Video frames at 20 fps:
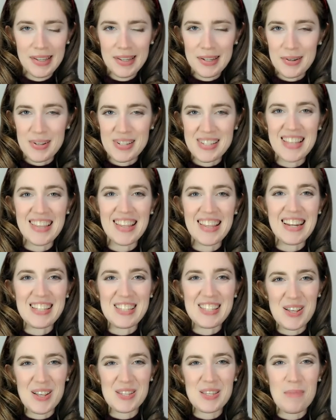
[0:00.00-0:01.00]
Questa
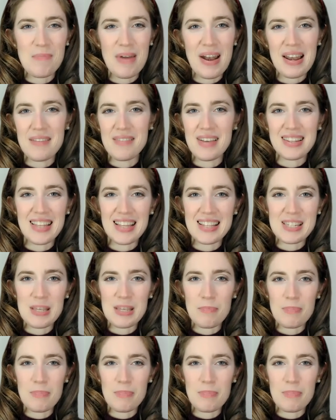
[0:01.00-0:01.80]
deliziosa prelibatezza